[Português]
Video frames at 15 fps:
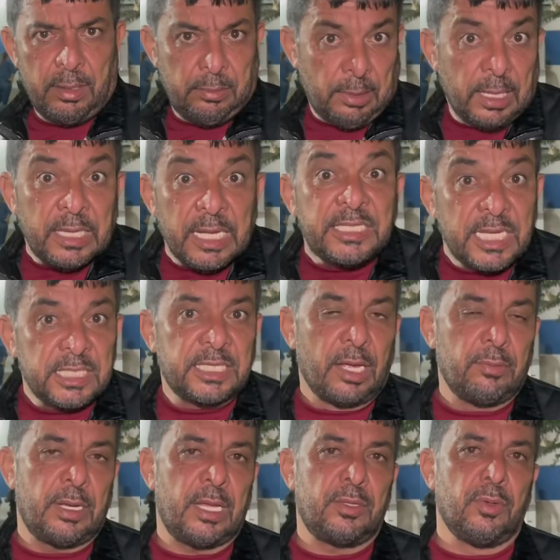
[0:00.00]
a decisão
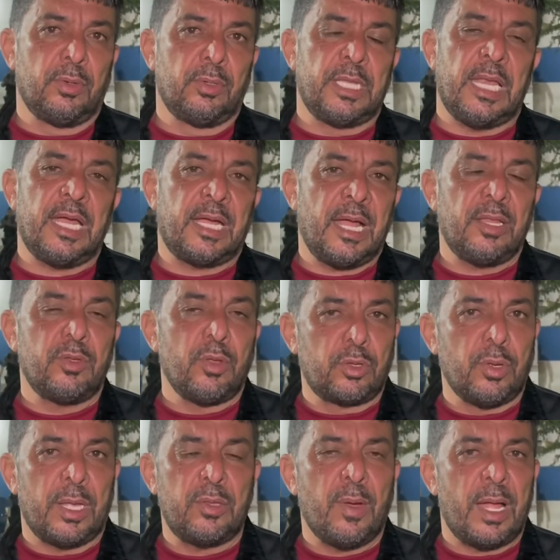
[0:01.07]
né, do delegado,
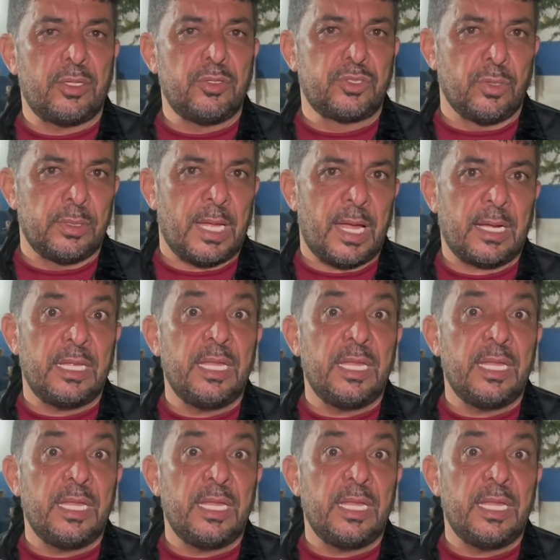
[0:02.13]
doutor Eduardo Sunaga,